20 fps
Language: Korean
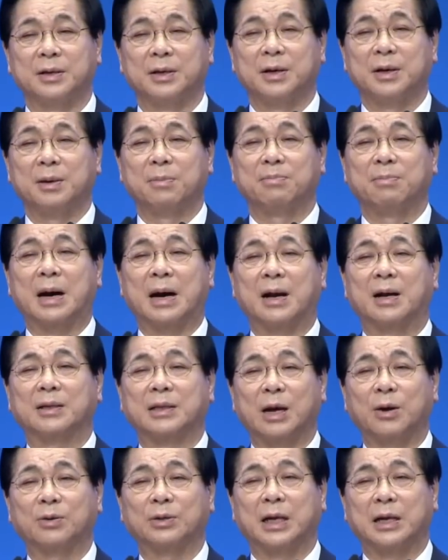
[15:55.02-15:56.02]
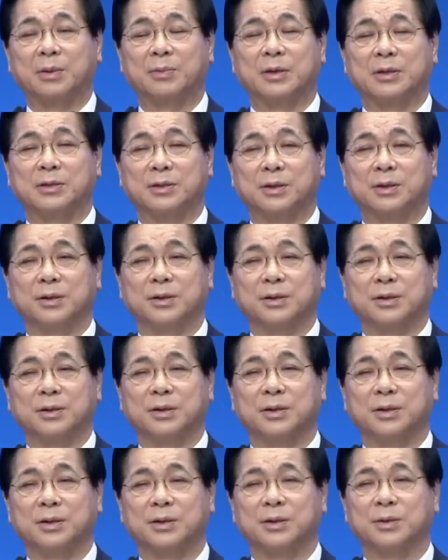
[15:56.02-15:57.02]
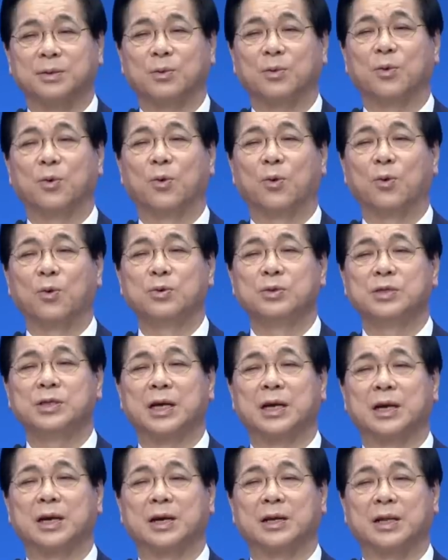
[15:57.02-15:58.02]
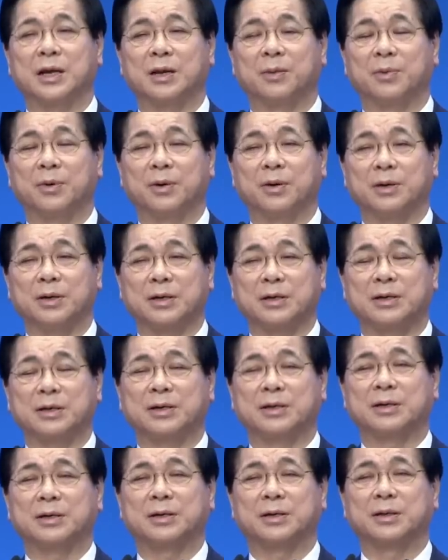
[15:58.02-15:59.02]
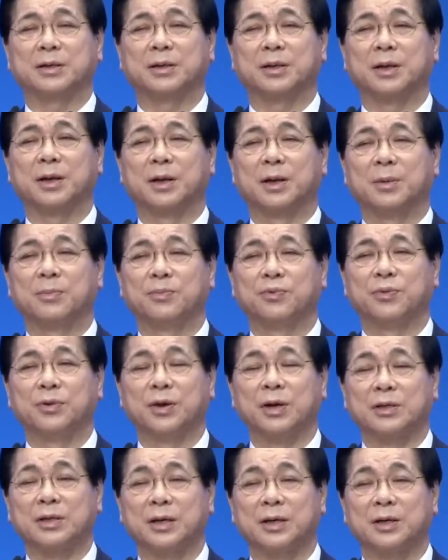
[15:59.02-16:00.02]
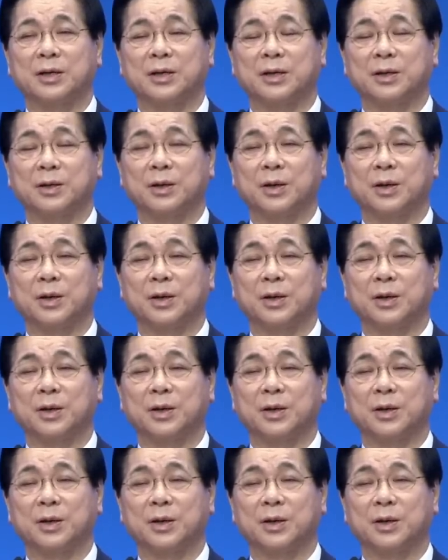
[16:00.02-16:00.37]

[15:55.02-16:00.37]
말을 타고 다니면서 온 세계에 다니며 큰 붕역사를 일으킨